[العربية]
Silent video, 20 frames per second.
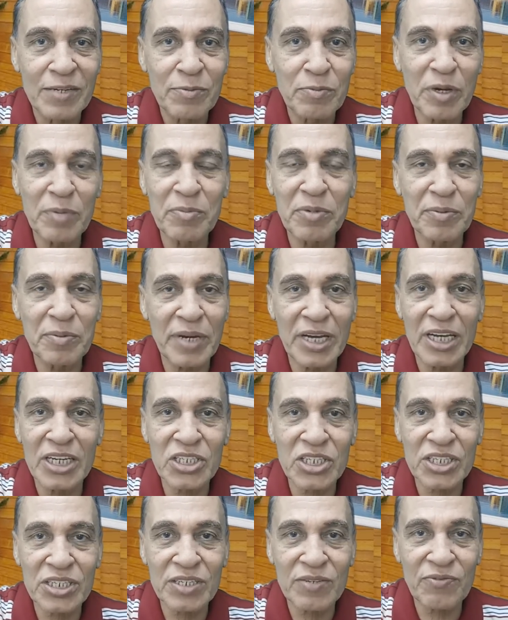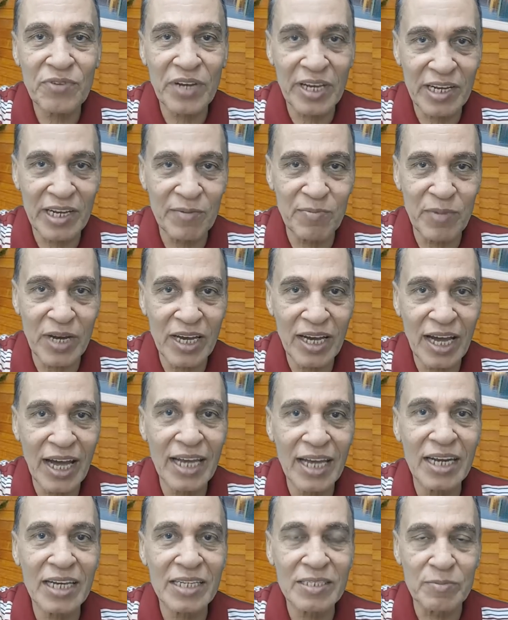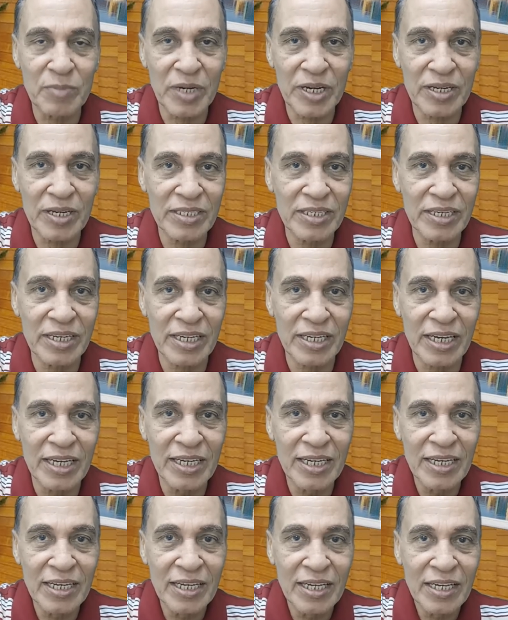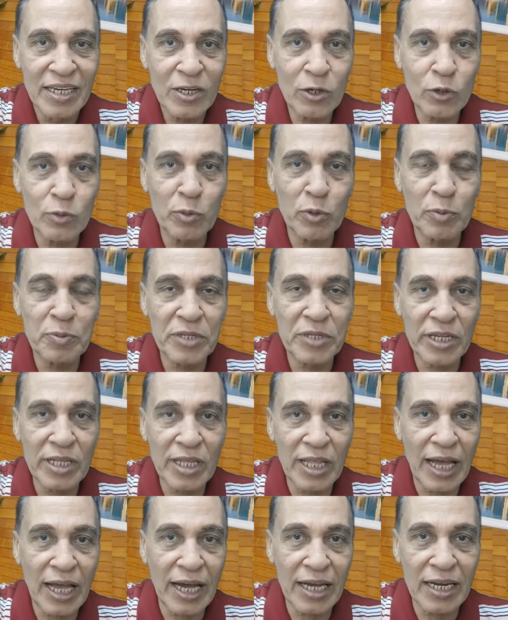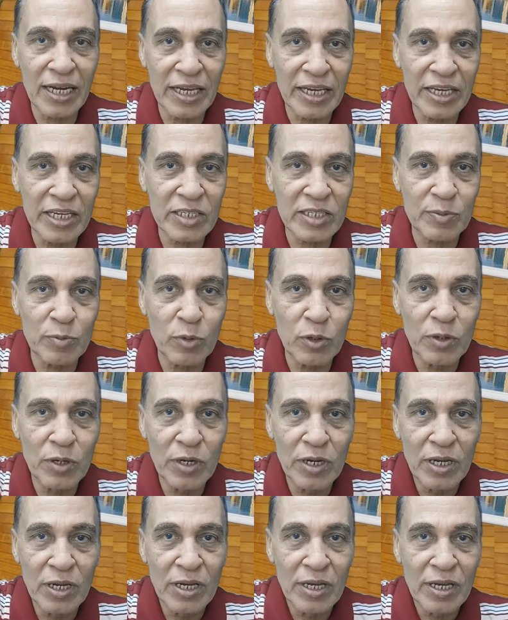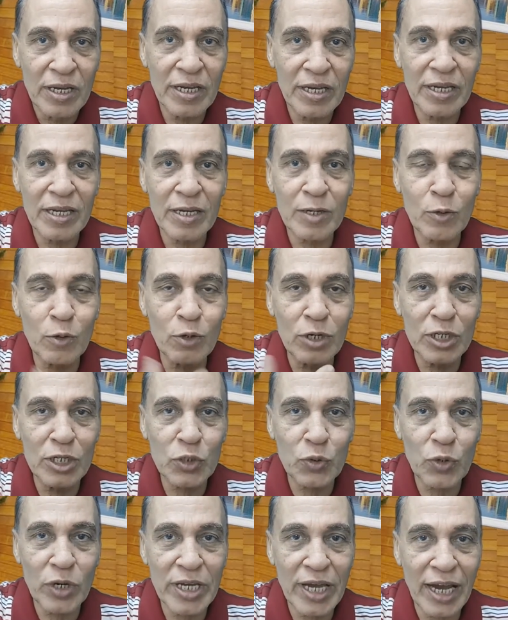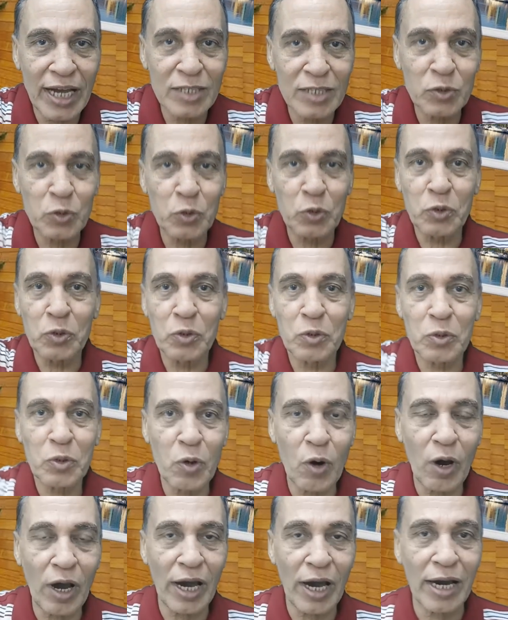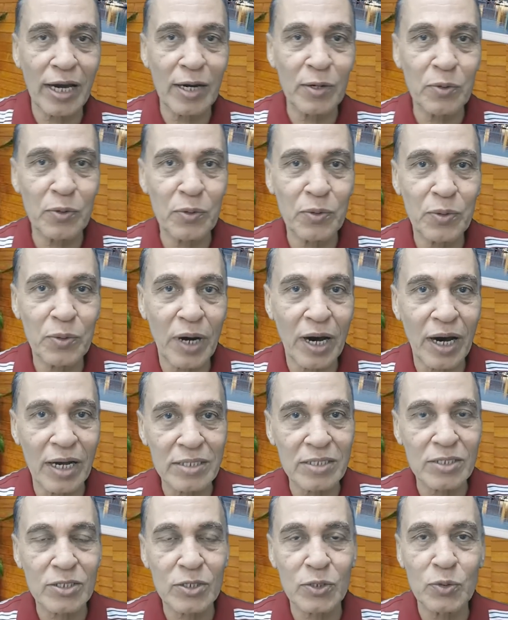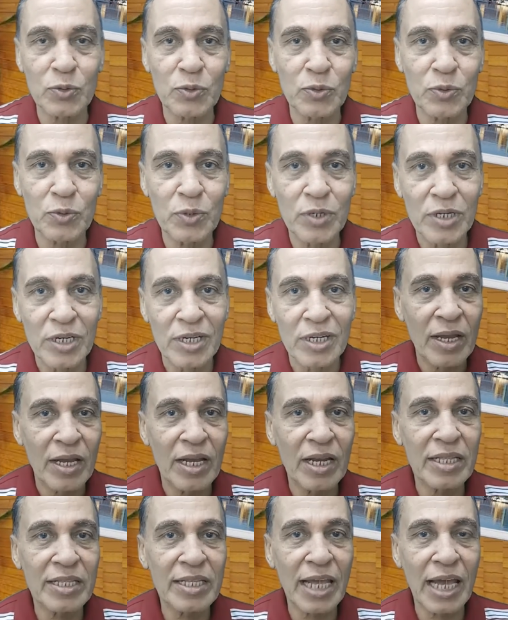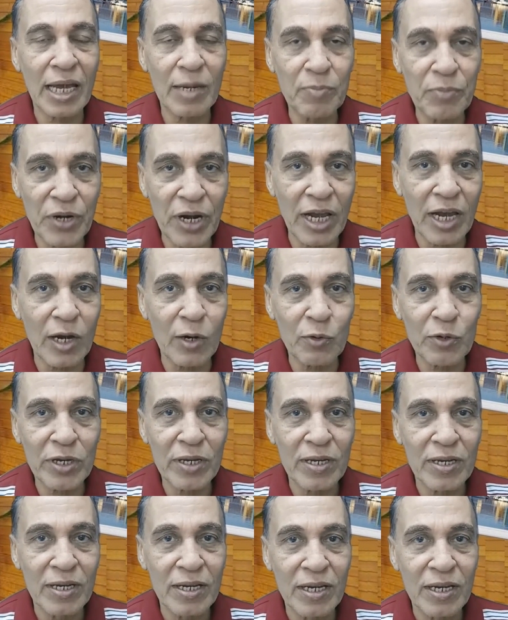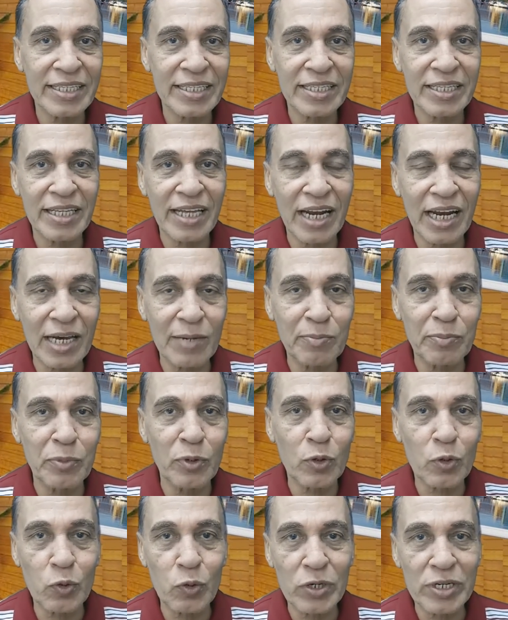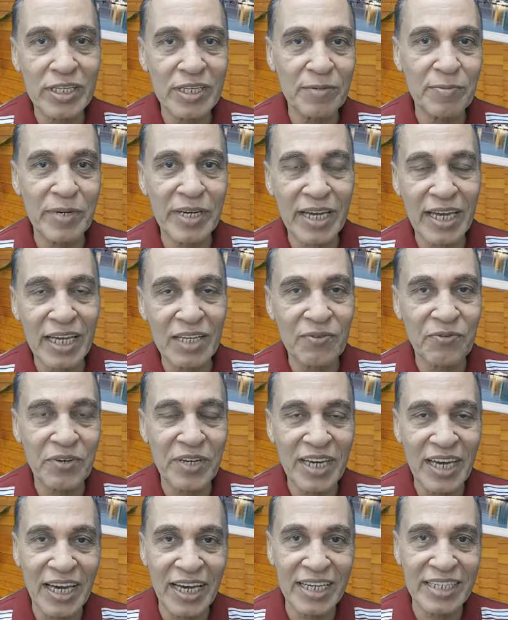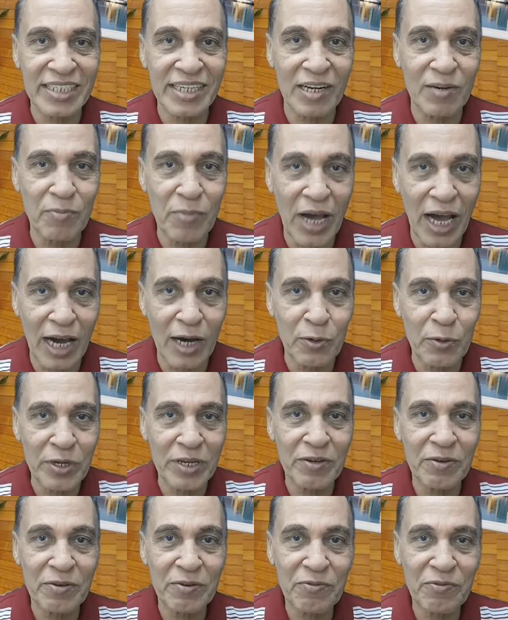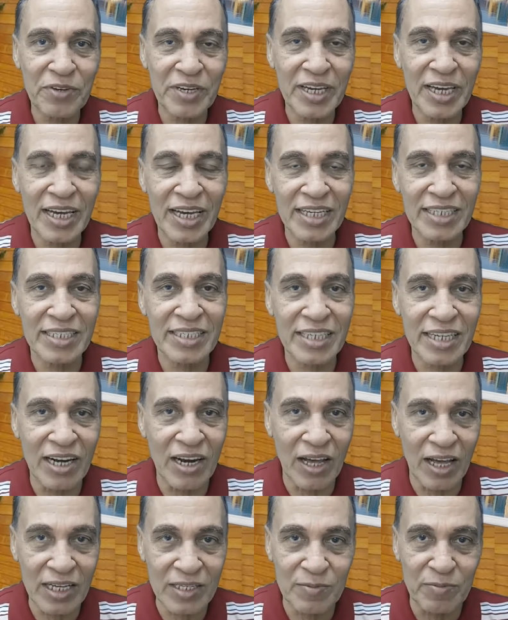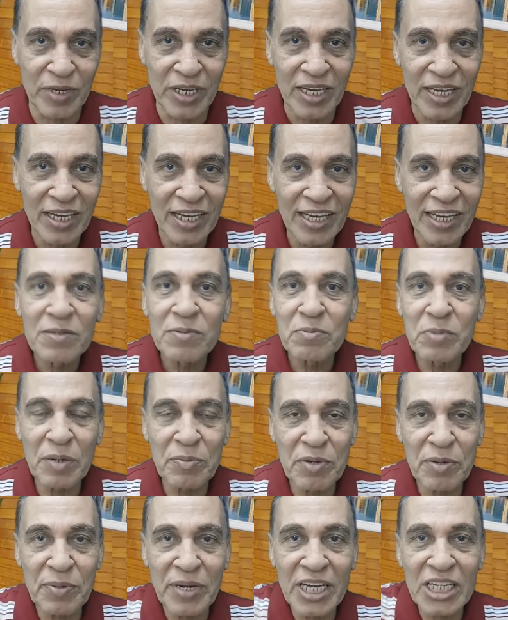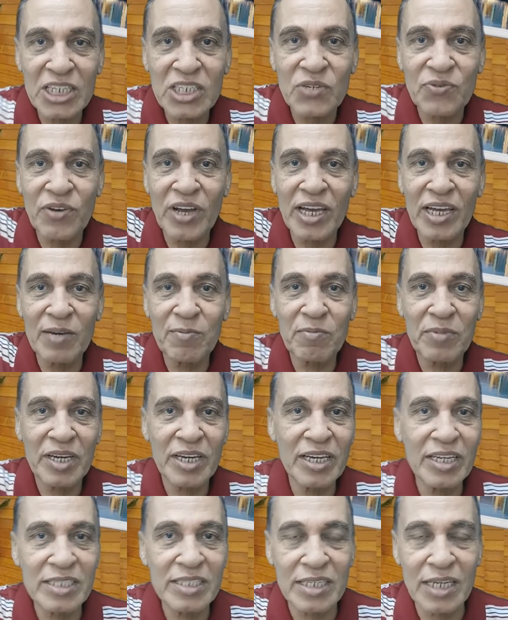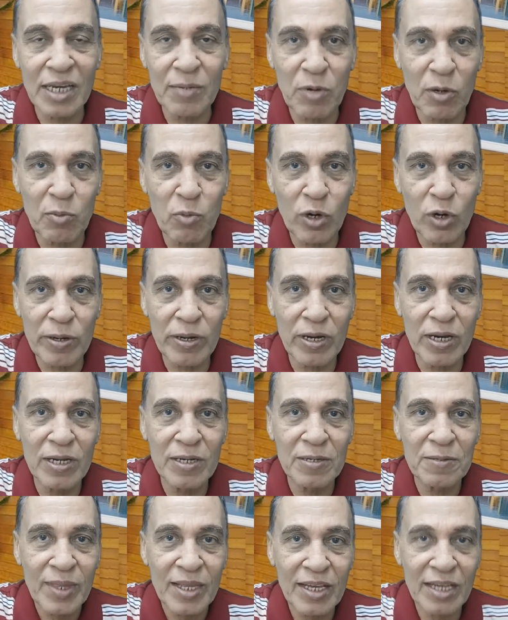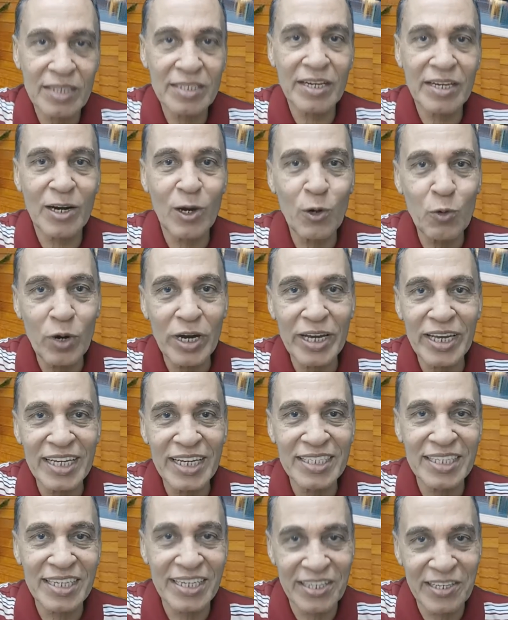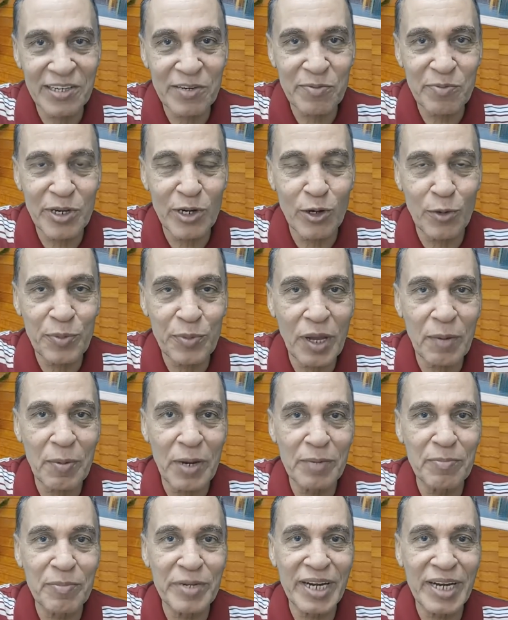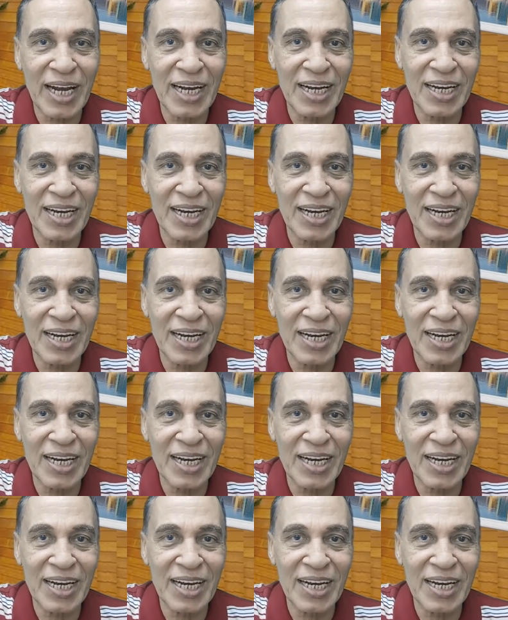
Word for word: ما بيبقاش فاهمها حالات مرضية حبوب تطلع على جسمه آه، كل شوية عنده كحة وعطس والتهاب رئوي تلبك وارتباكات في الجهاز المعوي في جهاز الهضمي ما بيبقاش فاهم ايه السبب وراه يا ترى هو ايدز كتير منهم طبعا من